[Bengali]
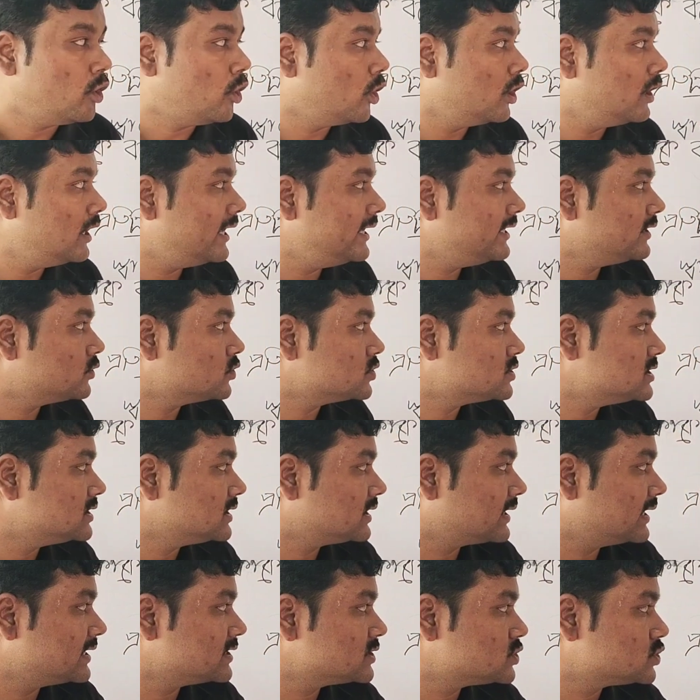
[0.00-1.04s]
অনলাইন কোচিং
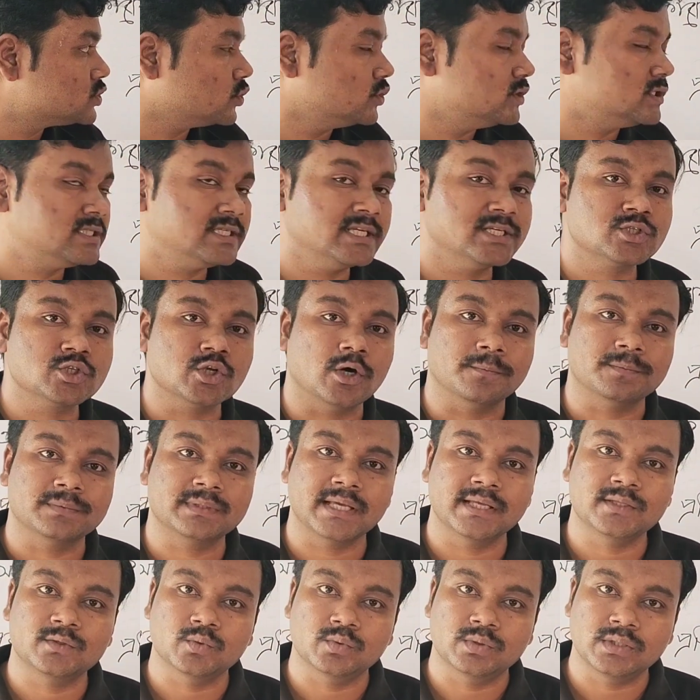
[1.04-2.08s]
ক্লাস চলছে
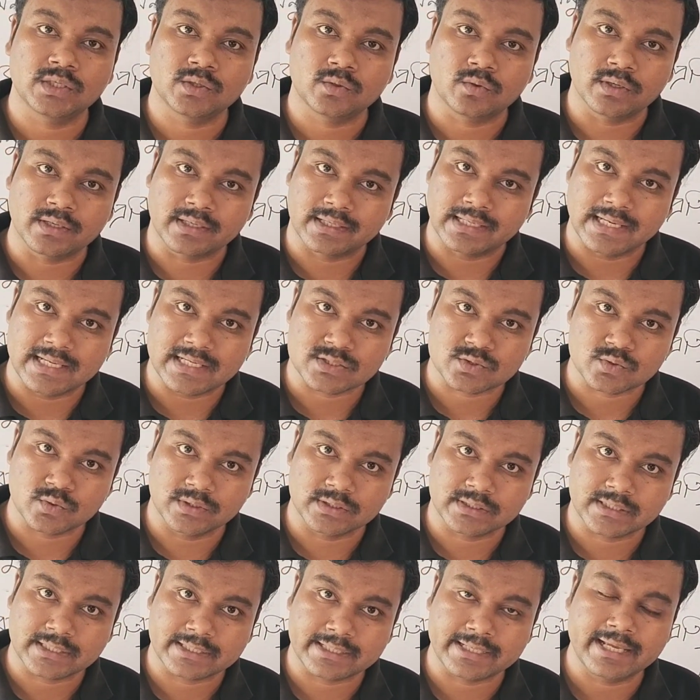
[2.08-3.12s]
সপ্তাহে দুদিন করে ক্লাস
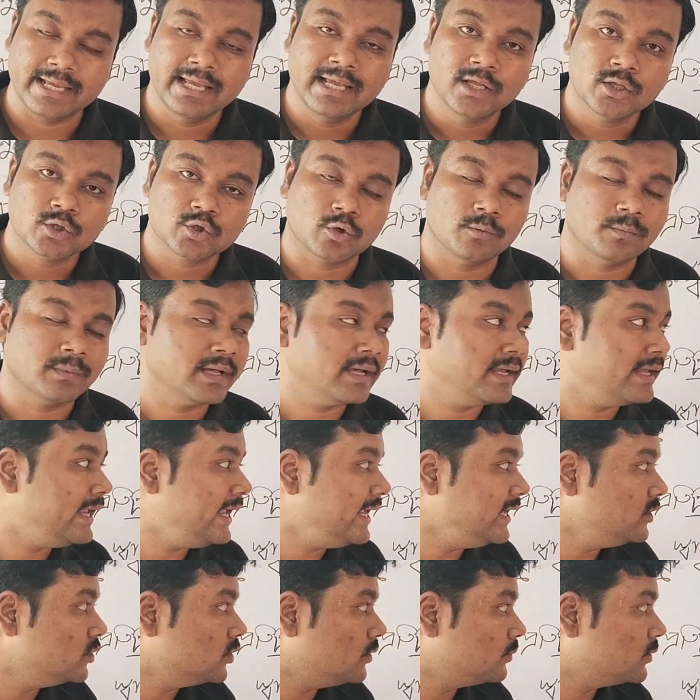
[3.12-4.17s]
হয়ে থাকে তোমরা
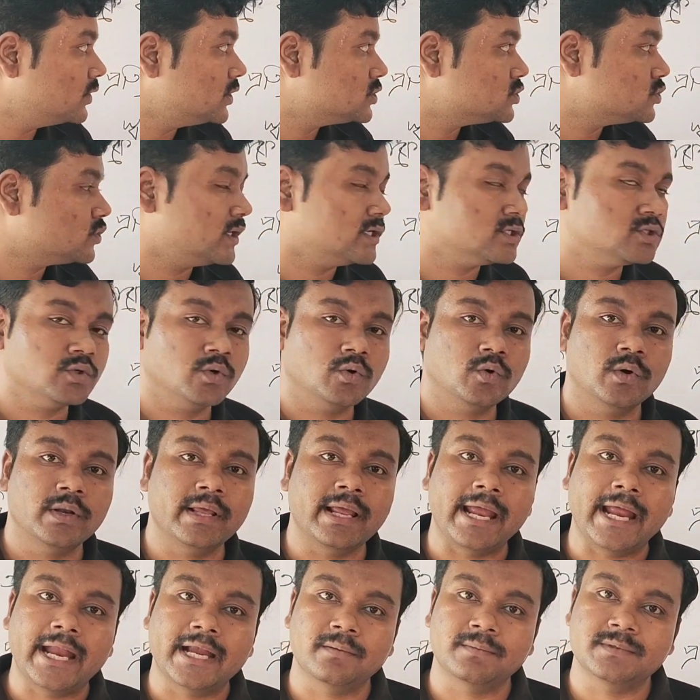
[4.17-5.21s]
এই নম্বরে যোগাযোগ করে
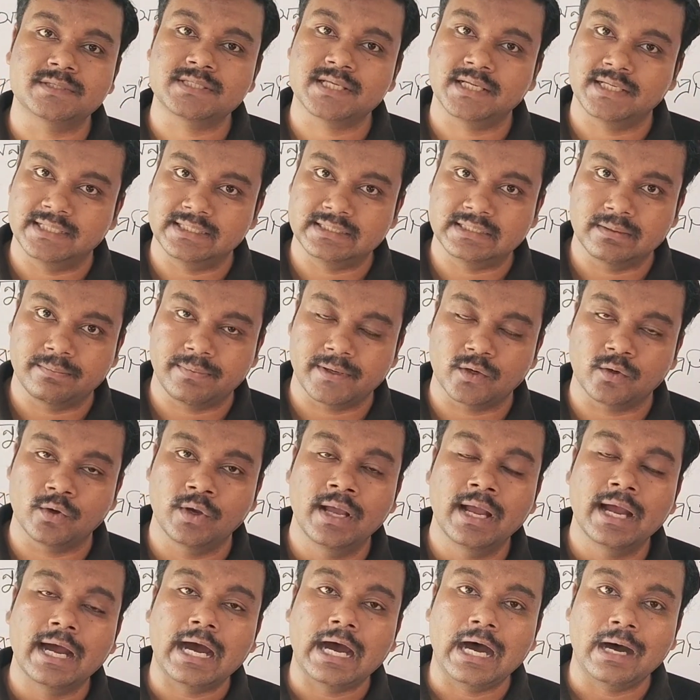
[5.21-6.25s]
অ্যাডমিশান নিতে পারো
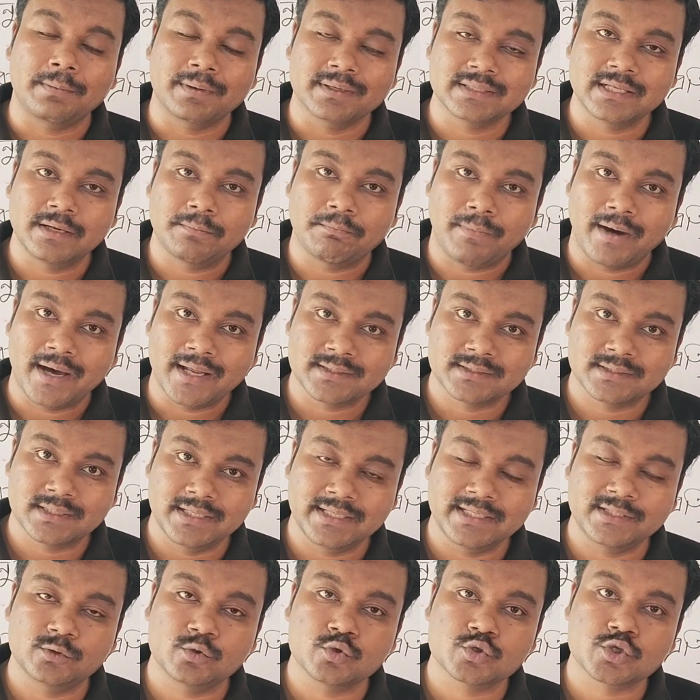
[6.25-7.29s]
আমাদের
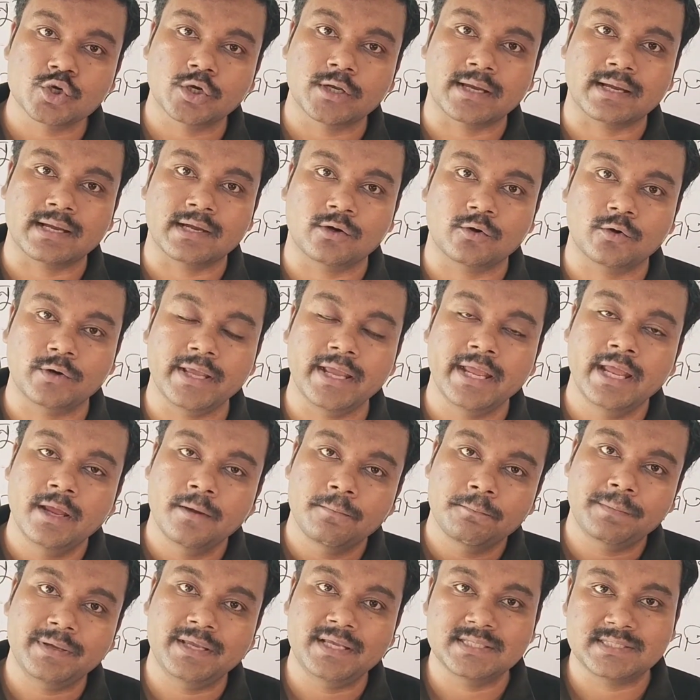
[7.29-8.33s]
মান্থলি দুশো টাকা করে
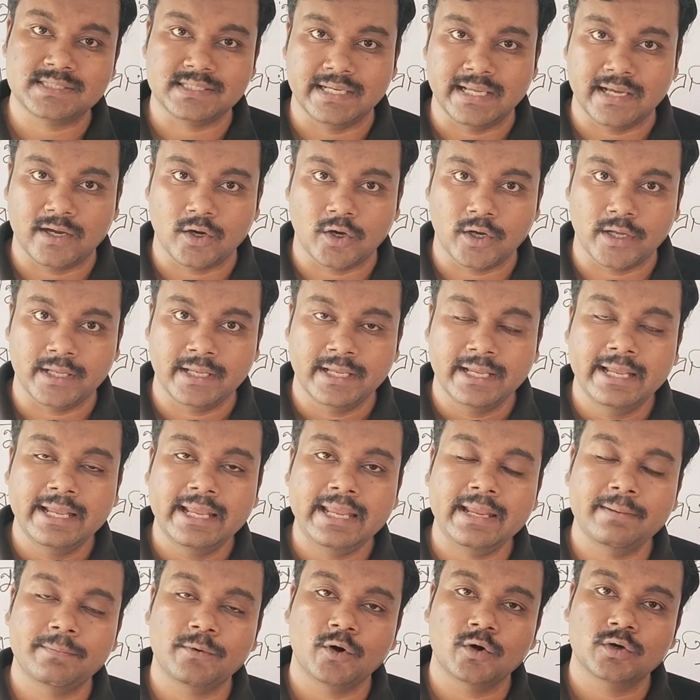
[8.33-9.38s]
ফিস নেওয়া হয়
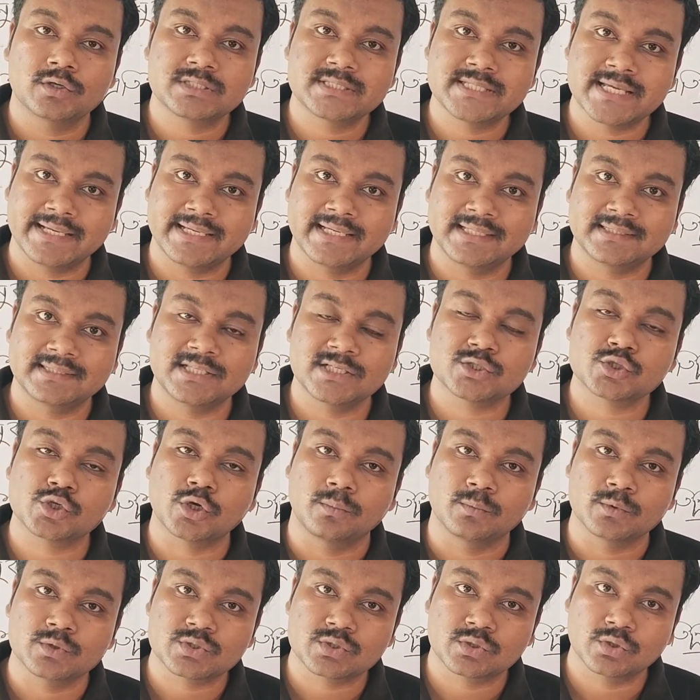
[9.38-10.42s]
এবং সেক্ষেত্রে
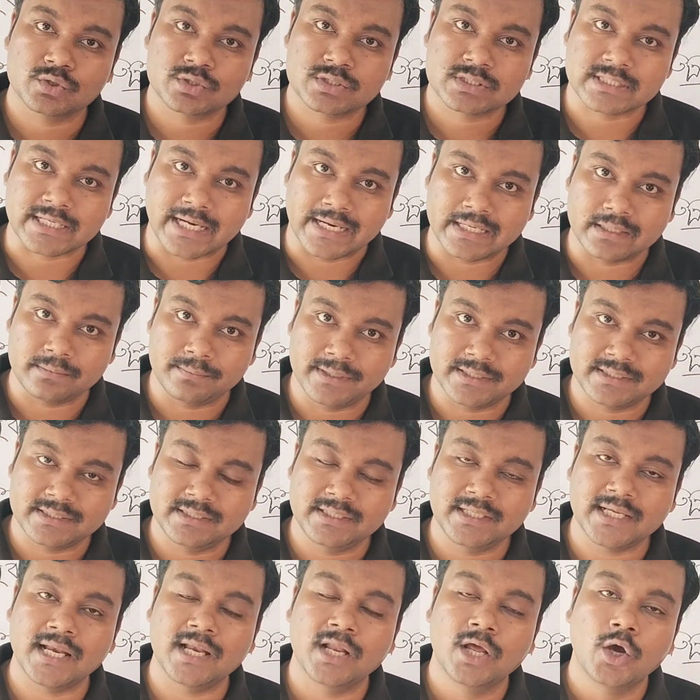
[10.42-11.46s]
সমস্ত স্টাডি
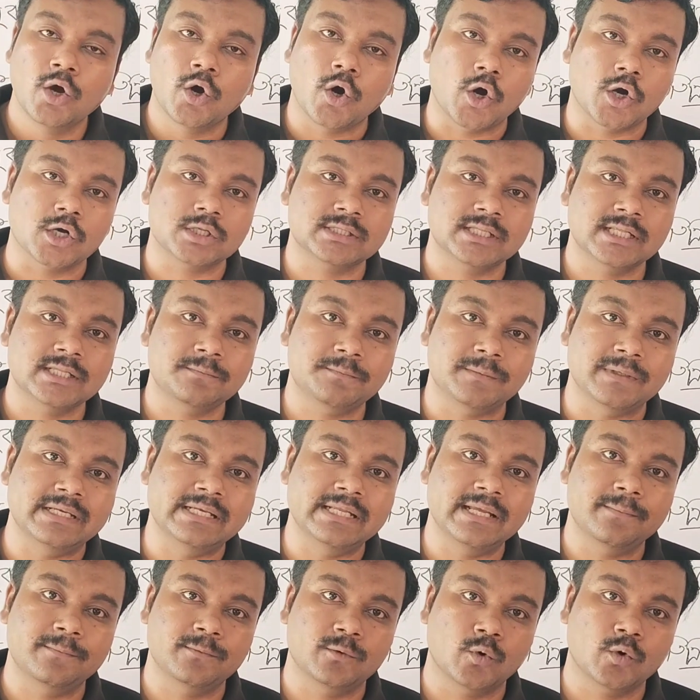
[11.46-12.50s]
মেটেরিয়াল অর্থাৎ
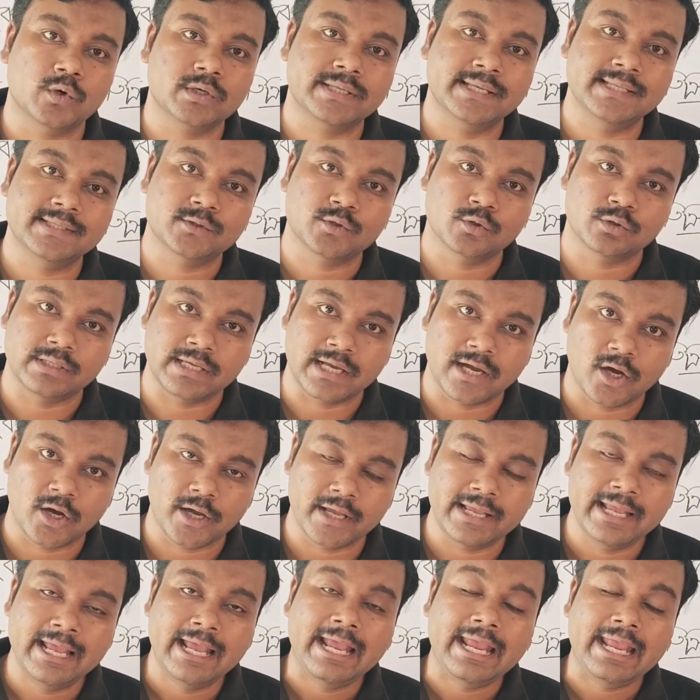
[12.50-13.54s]
পিডিএফ নোট কিন্তু দেওয়া
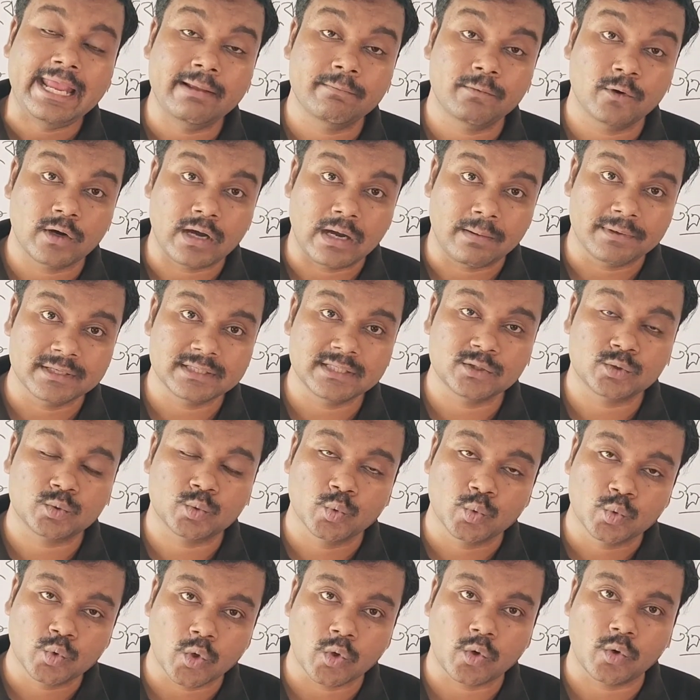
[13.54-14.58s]
হয় এবং আমাদের
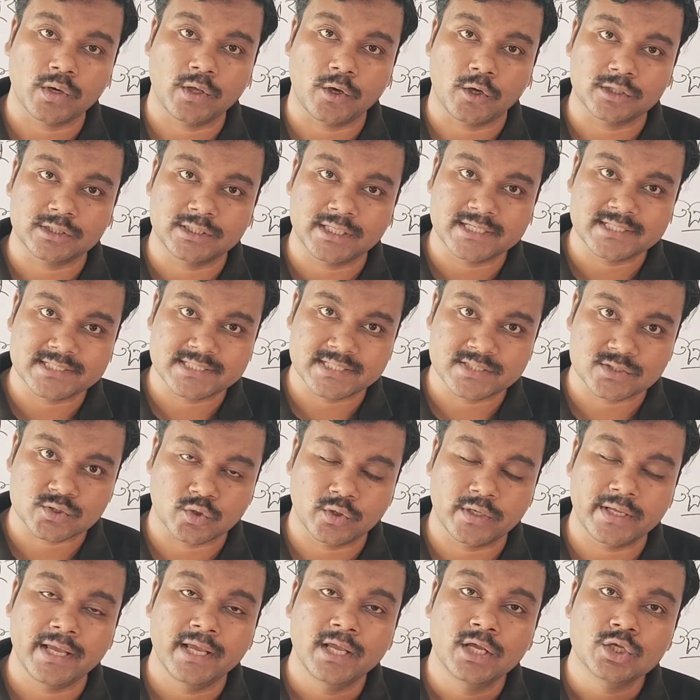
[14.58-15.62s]
দুটো করে অধ্যায় শেষ
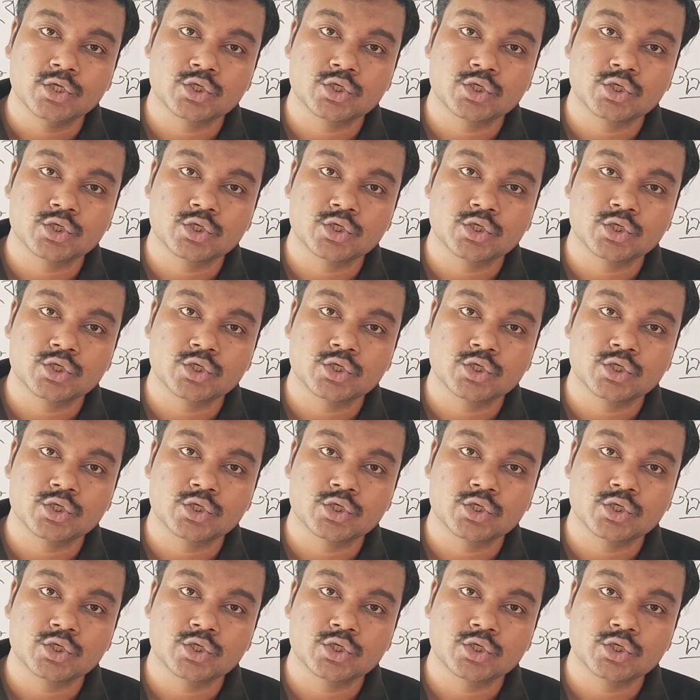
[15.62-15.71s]
হলে